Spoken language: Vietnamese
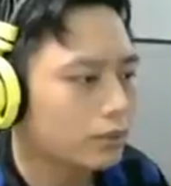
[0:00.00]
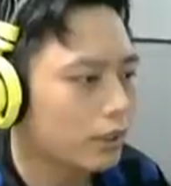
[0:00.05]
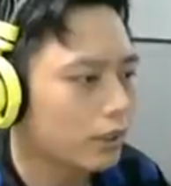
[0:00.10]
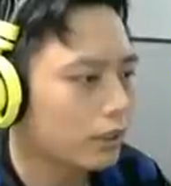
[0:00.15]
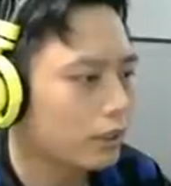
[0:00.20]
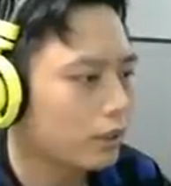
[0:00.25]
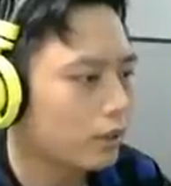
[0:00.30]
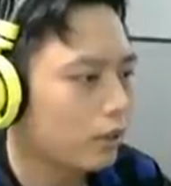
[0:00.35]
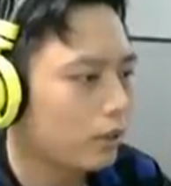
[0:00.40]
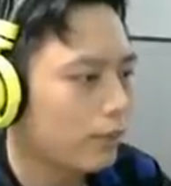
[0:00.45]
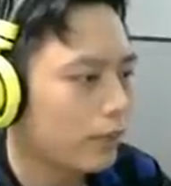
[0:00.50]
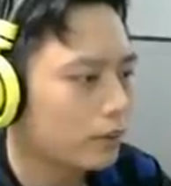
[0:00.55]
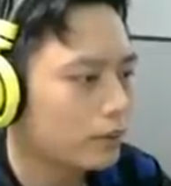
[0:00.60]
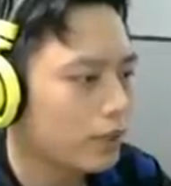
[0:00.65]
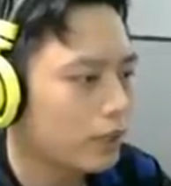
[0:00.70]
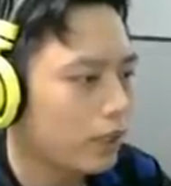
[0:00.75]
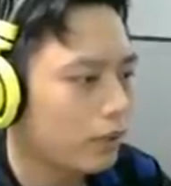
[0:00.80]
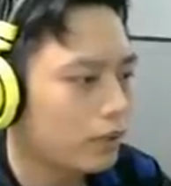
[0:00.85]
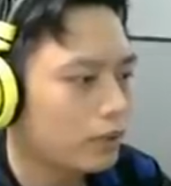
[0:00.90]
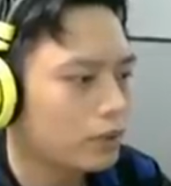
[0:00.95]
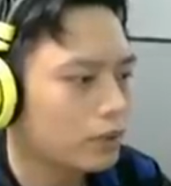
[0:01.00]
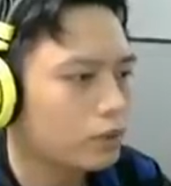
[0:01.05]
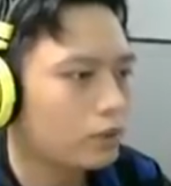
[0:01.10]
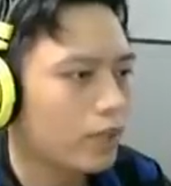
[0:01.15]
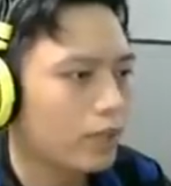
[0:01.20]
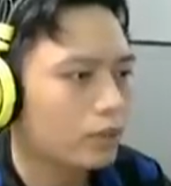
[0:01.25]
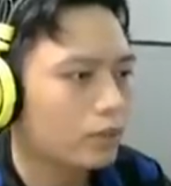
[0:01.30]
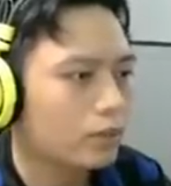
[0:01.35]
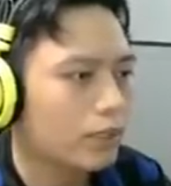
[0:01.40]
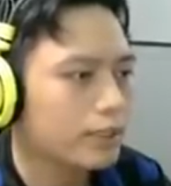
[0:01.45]
cũng Silent đổi mạng cho nhau hình
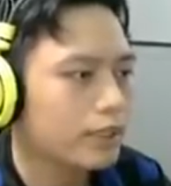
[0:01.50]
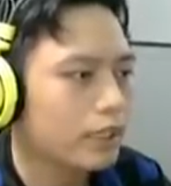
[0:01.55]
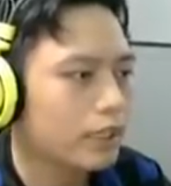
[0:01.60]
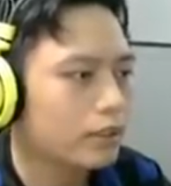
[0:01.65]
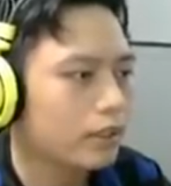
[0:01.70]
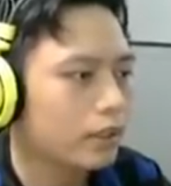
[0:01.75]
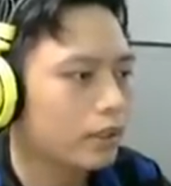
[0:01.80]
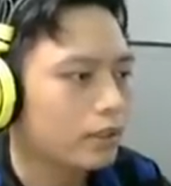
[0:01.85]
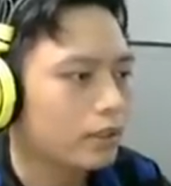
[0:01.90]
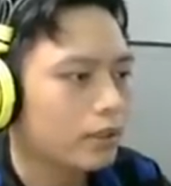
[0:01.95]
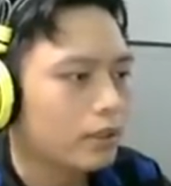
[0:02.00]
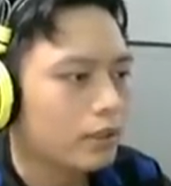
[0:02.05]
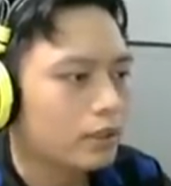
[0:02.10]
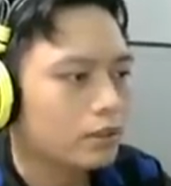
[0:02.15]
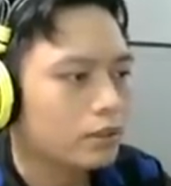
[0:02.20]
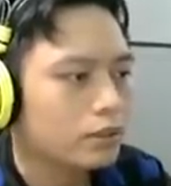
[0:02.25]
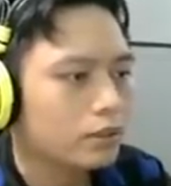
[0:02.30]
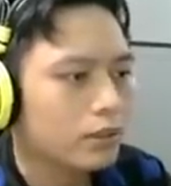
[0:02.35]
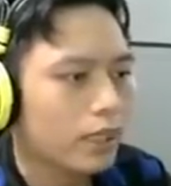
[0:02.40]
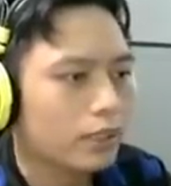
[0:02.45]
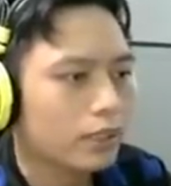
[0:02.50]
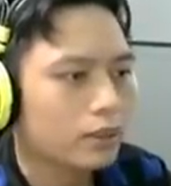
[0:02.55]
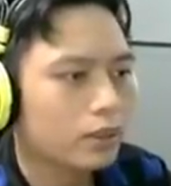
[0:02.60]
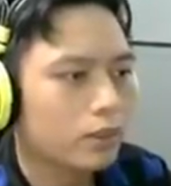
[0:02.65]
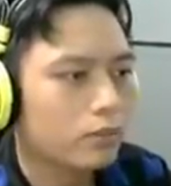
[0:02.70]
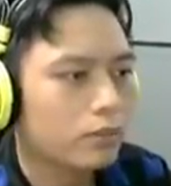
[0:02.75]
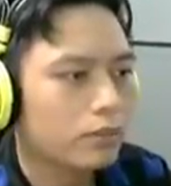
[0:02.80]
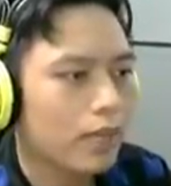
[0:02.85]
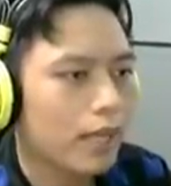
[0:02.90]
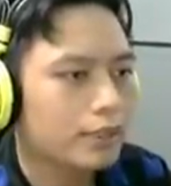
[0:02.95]
cũng đã chết rồi Junat
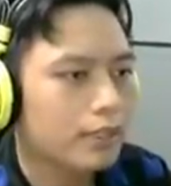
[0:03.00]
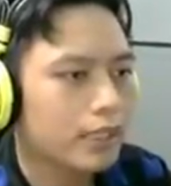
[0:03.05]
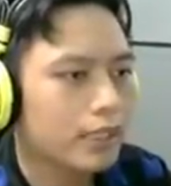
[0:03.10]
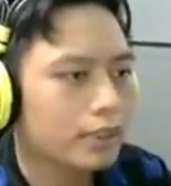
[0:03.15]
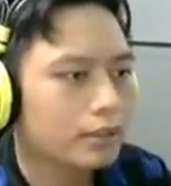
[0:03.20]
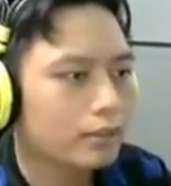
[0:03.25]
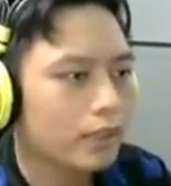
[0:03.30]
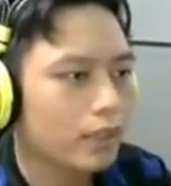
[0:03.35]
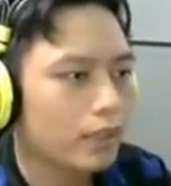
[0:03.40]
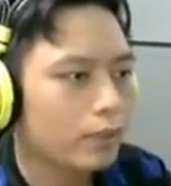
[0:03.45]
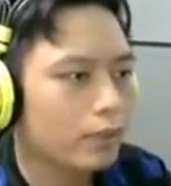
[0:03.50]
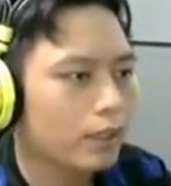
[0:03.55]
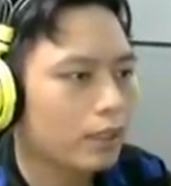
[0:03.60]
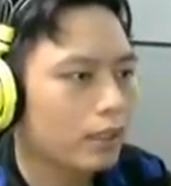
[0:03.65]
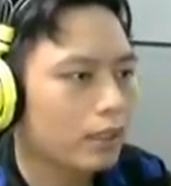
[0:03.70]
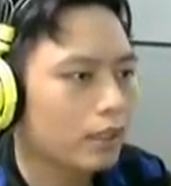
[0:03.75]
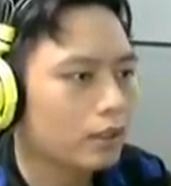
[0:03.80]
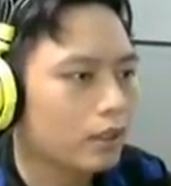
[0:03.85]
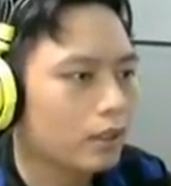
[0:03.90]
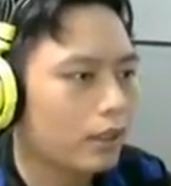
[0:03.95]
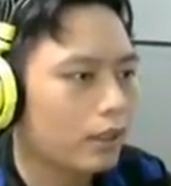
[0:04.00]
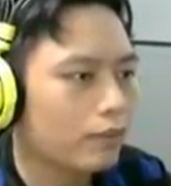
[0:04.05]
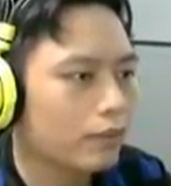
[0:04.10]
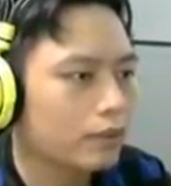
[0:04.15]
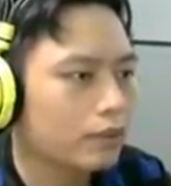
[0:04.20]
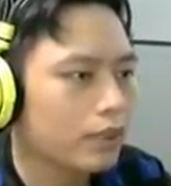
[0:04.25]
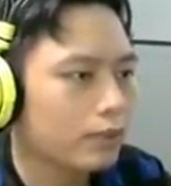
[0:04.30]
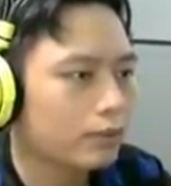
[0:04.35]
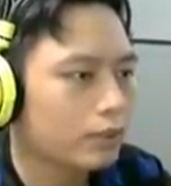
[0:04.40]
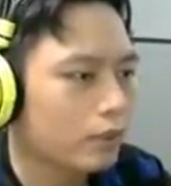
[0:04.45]
cũng đã chết trong tay Winner rồi
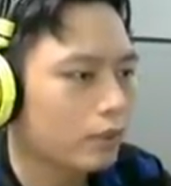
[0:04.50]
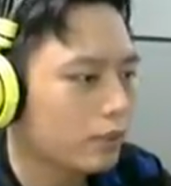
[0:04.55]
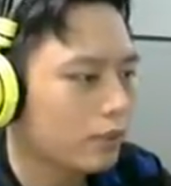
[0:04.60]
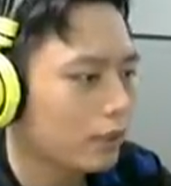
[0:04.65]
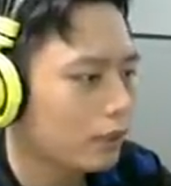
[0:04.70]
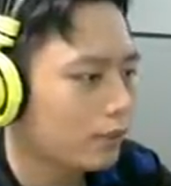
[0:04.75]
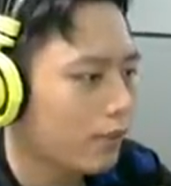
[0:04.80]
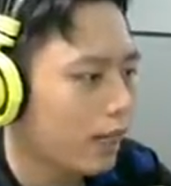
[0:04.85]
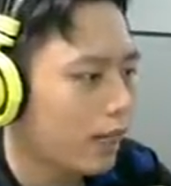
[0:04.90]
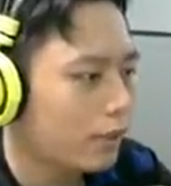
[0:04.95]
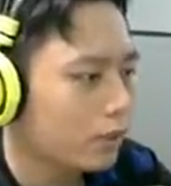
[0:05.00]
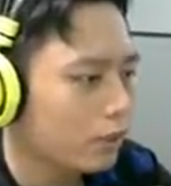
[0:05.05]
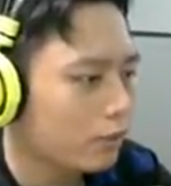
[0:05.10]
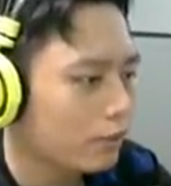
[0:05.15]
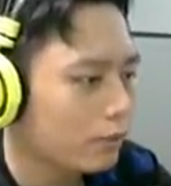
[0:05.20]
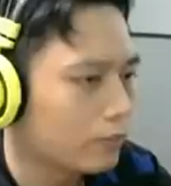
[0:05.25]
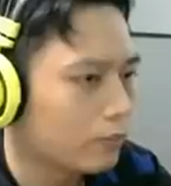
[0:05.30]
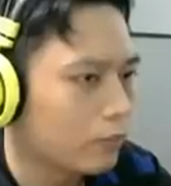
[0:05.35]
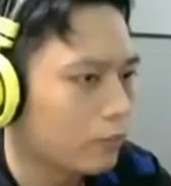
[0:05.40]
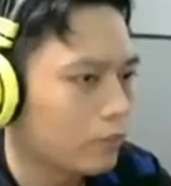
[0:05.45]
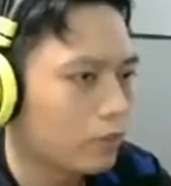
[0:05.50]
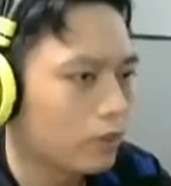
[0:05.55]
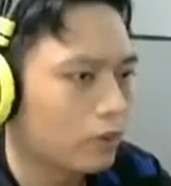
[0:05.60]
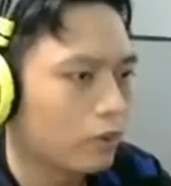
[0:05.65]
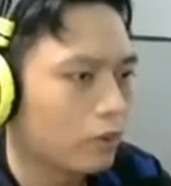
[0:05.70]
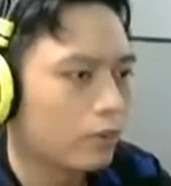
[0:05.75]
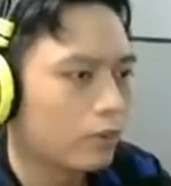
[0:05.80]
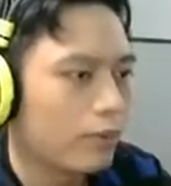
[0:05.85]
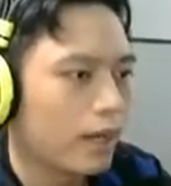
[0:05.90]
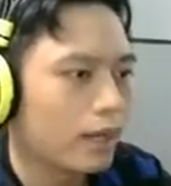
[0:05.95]
và tiếp tục đến được ba thùng một
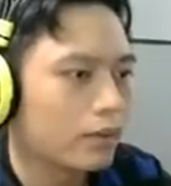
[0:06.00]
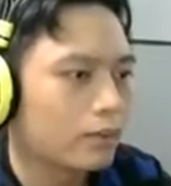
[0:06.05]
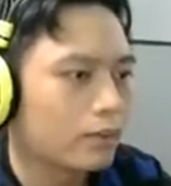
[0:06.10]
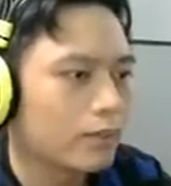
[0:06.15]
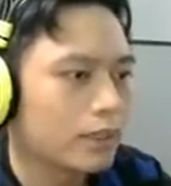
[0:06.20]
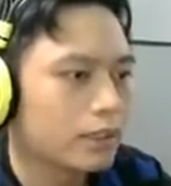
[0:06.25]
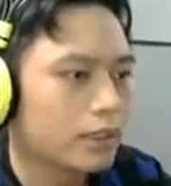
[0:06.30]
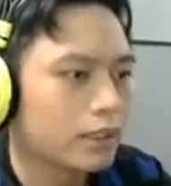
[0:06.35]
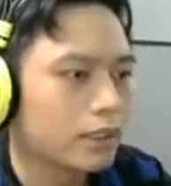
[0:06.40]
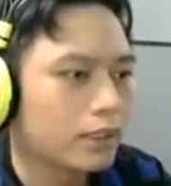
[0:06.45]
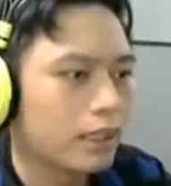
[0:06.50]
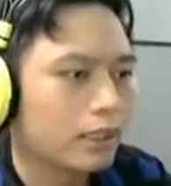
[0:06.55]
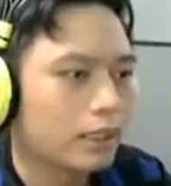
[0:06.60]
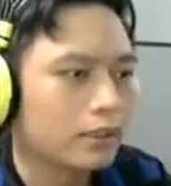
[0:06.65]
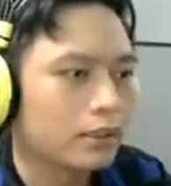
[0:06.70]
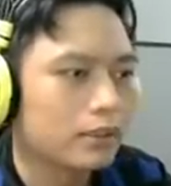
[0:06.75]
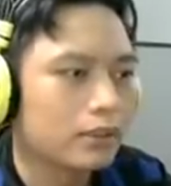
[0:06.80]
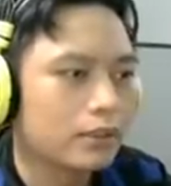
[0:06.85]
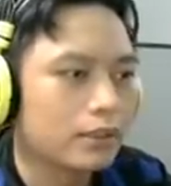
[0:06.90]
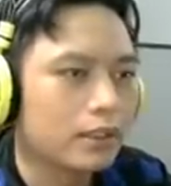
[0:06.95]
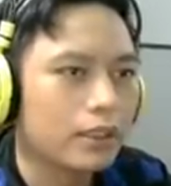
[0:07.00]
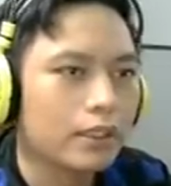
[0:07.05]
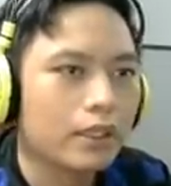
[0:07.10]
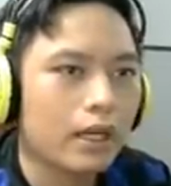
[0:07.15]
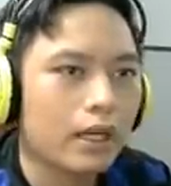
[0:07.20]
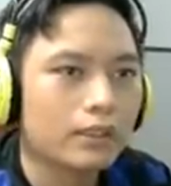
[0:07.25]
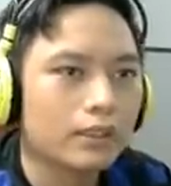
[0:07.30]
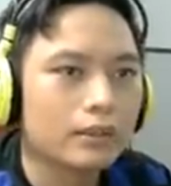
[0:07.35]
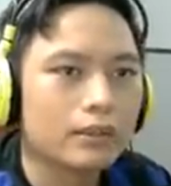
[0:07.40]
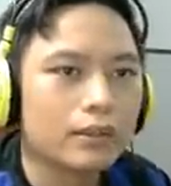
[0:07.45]
cuộc đổi mạng của bên trên là cực kỳ
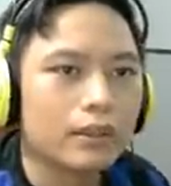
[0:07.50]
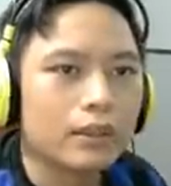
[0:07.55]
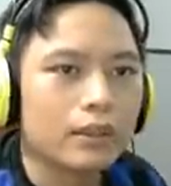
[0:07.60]
gắt